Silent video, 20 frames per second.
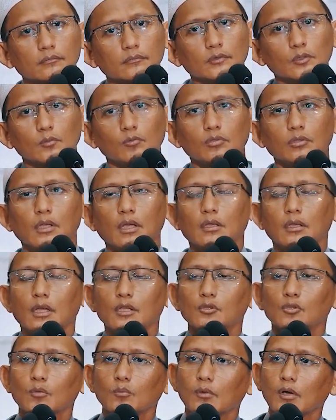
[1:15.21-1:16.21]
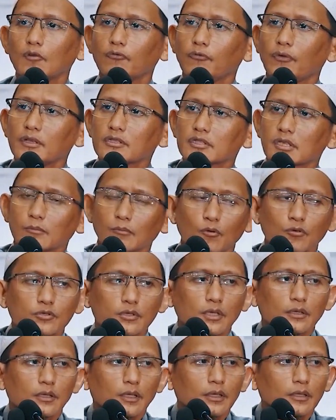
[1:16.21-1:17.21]
kemudian antum ngefans sama
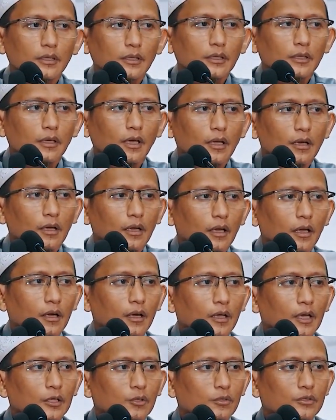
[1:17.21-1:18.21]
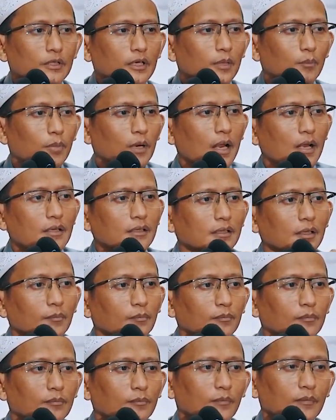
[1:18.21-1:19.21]
ustadz ini gara-gara itu jadi
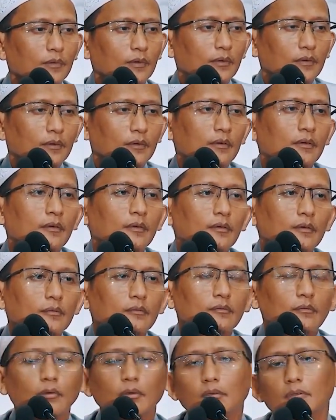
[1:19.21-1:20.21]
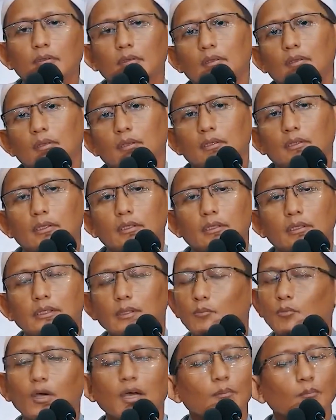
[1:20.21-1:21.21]
berantem wallahi
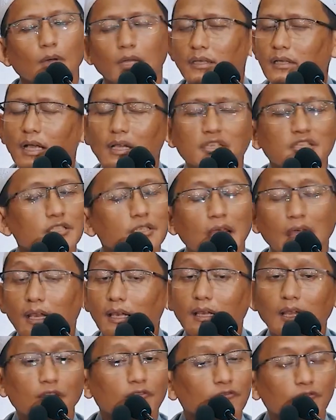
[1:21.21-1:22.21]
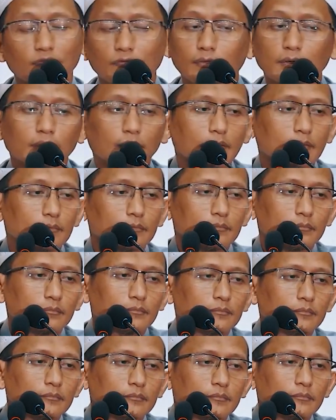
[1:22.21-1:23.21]
ini bukan manhaj salaf
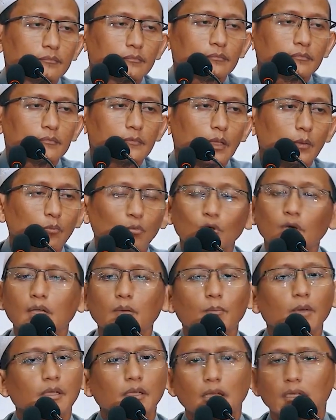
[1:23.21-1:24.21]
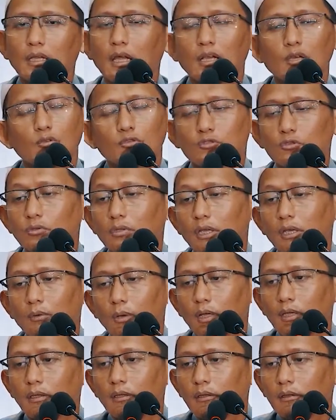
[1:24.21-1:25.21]
dan bukan manhaj al
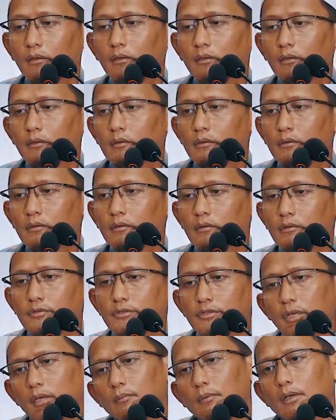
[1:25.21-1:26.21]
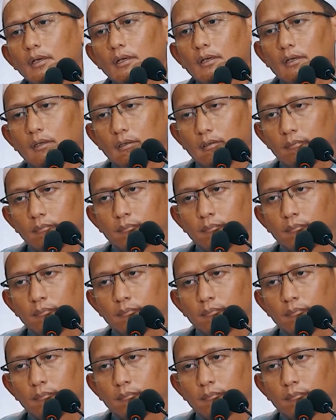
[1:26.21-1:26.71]
wal jamaah